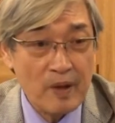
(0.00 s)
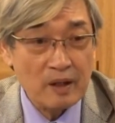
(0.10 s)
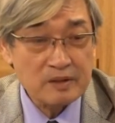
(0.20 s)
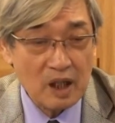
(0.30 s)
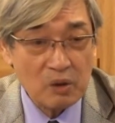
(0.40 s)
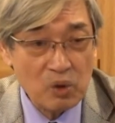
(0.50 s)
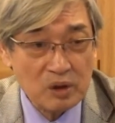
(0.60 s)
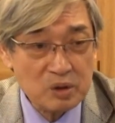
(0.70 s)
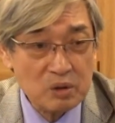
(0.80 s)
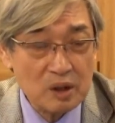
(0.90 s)
那换
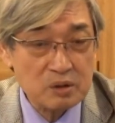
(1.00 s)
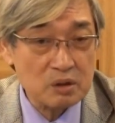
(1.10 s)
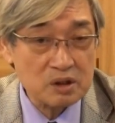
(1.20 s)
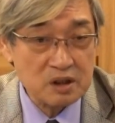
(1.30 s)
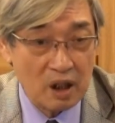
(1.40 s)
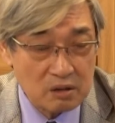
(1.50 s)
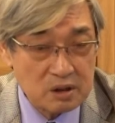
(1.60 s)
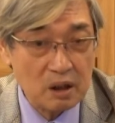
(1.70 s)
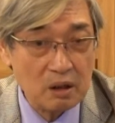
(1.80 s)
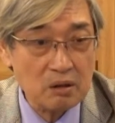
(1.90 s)
句话说，曹
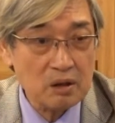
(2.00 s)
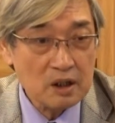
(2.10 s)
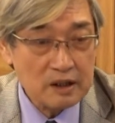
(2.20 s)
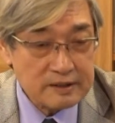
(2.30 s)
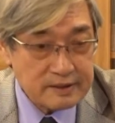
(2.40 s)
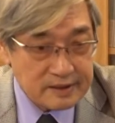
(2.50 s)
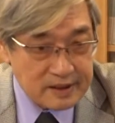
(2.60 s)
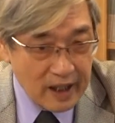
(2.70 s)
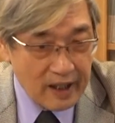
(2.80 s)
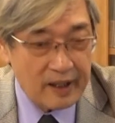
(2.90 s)
操
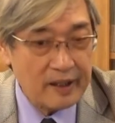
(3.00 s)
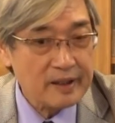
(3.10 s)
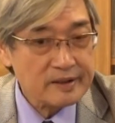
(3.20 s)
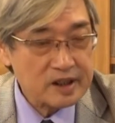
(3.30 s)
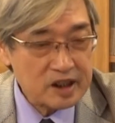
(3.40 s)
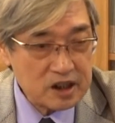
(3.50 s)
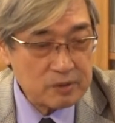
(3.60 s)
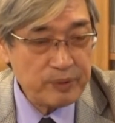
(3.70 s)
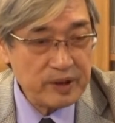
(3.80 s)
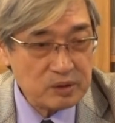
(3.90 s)
在赤
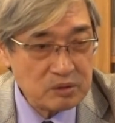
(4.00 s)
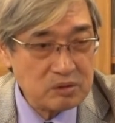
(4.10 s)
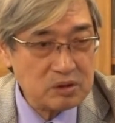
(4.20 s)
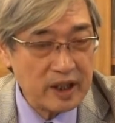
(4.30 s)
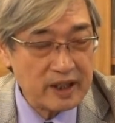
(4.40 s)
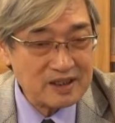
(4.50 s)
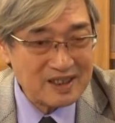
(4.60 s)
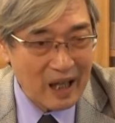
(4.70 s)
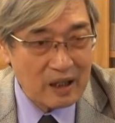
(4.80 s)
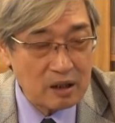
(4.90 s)
壁乌林
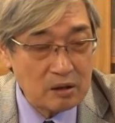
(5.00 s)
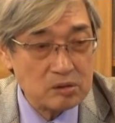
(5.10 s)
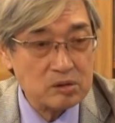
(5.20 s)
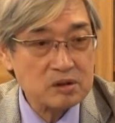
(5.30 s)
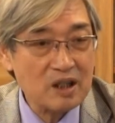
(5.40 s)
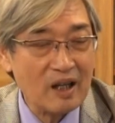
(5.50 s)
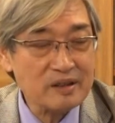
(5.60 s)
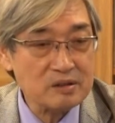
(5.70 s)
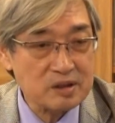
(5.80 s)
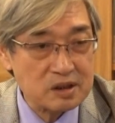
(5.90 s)
战后，他
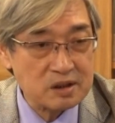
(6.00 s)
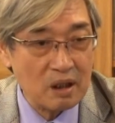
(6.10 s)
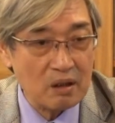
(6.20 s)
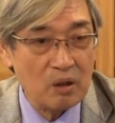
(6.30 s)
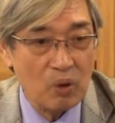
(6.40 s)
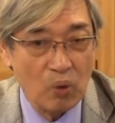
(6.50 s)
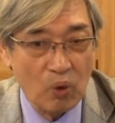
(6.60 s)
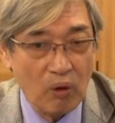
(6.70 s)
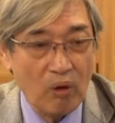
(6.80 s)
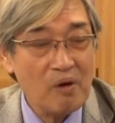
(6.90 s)
就知道
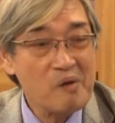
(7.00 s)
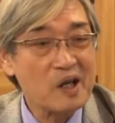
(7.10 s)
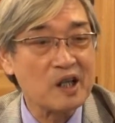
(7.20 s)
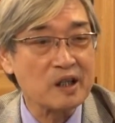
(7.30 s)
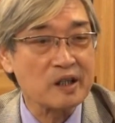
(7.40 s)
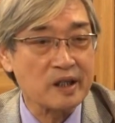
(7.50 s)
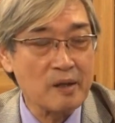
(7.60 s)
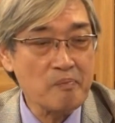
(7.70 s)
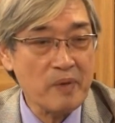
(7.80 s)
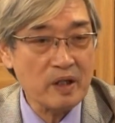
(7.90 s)
我可
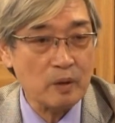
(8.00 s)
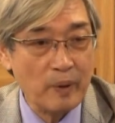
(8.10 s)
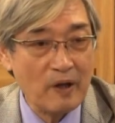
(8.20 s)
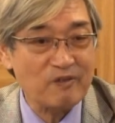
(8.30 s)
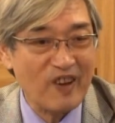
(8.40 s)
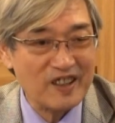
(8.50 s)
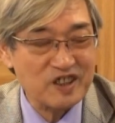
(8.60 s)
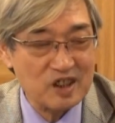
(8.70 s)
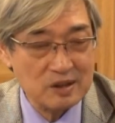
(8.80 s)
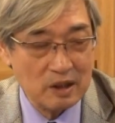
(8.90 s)
能没有办法
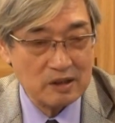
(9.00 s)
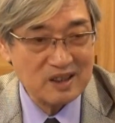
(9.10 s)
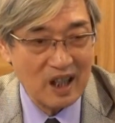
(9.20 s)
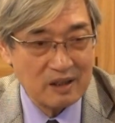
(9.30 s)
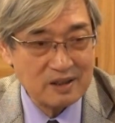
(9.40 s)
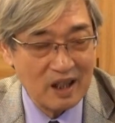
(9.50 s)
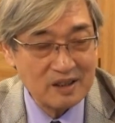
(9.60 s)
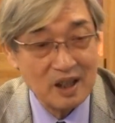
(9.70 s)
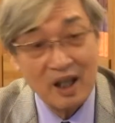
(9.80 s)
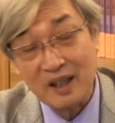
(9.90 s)
经营长江
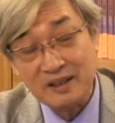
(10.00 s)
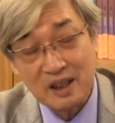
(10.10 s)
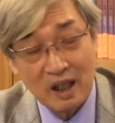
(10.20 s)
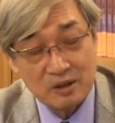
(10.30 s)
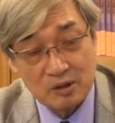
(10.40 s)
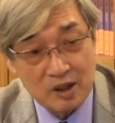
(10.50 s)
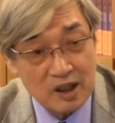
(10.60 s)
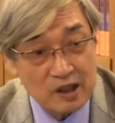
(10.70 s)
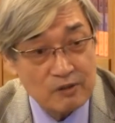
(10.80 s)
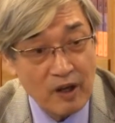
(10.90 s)
下下游的
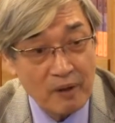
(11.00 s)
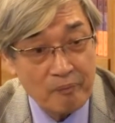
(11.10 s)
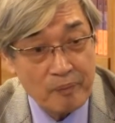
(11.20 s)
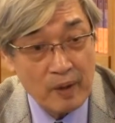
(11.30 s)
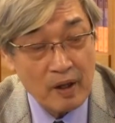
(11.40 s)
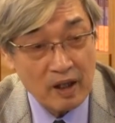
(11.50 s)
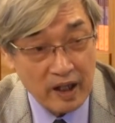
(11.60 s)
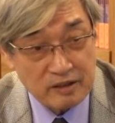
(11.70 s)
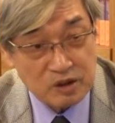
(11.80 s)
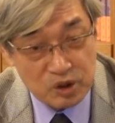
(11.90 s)
地方，
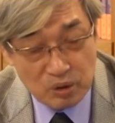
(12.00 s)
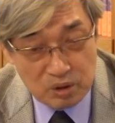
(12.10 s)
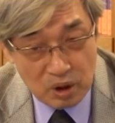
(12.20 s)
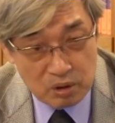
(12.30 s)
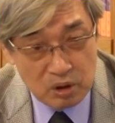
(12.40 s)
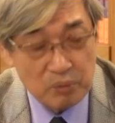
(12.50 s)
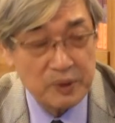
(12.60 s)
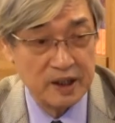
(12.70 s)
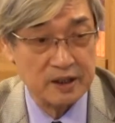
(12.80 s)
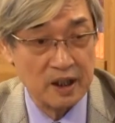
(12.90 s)
连中游都不
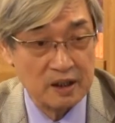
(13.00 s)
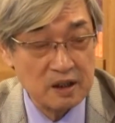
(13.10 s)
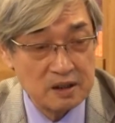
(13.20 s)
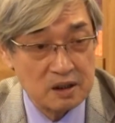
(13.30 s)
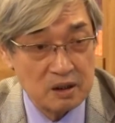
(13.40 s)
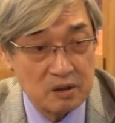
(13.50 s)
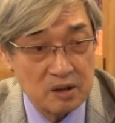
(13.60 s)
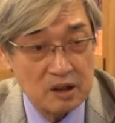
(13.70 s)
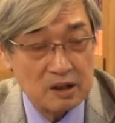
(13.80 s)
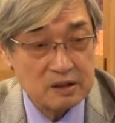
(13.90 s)
可能的时候，
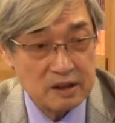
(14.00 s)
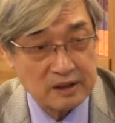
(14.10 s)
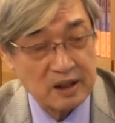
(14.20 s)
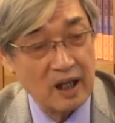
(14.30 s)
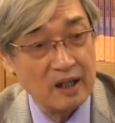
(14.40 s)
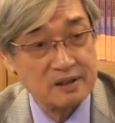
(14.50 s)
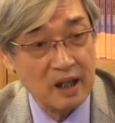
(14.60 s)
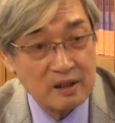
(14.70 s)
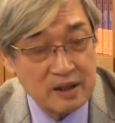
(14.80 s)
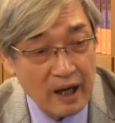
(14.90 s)
那他
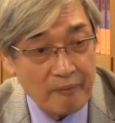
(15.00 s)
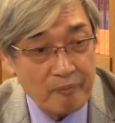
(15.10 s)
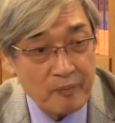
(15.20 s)
当然